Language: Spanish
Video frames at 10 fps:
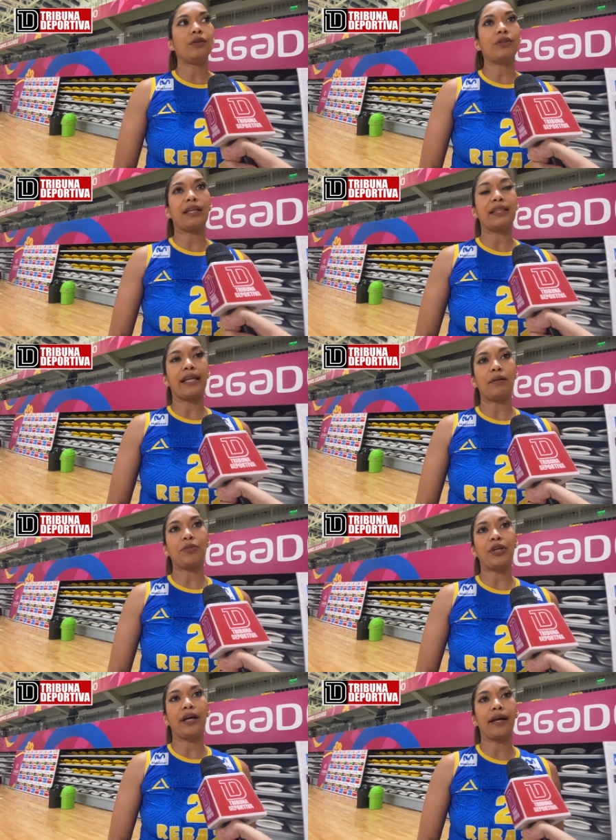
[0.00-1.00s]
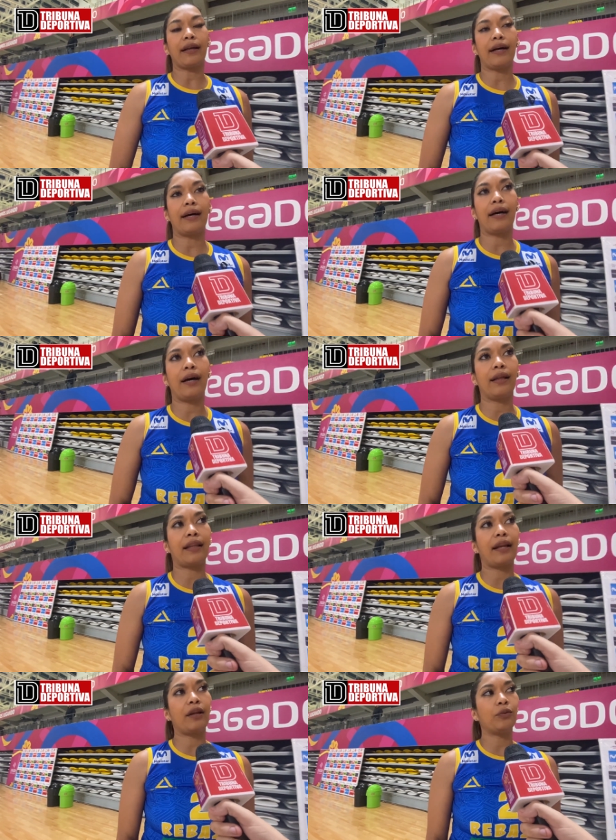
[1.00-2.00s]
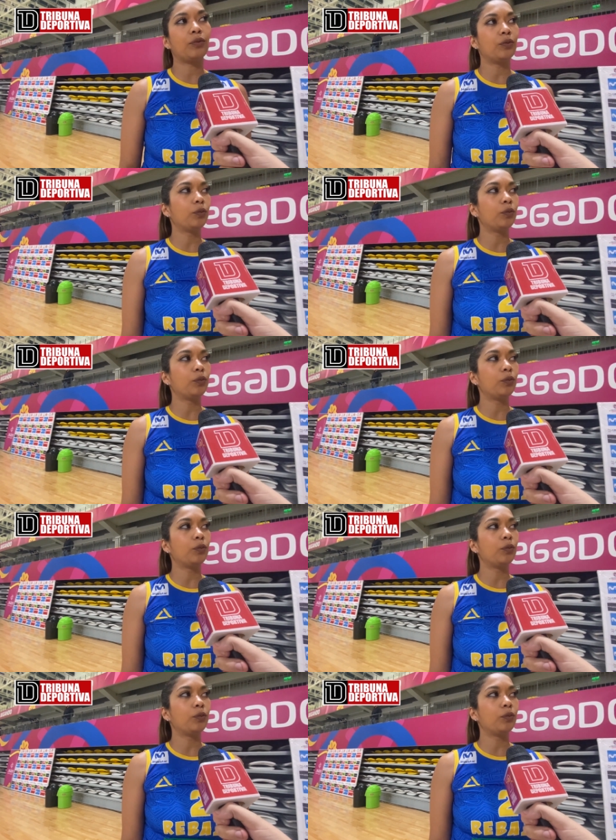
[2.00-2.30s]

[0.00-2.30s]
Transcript: O sea, si queremos llegar a, tener un,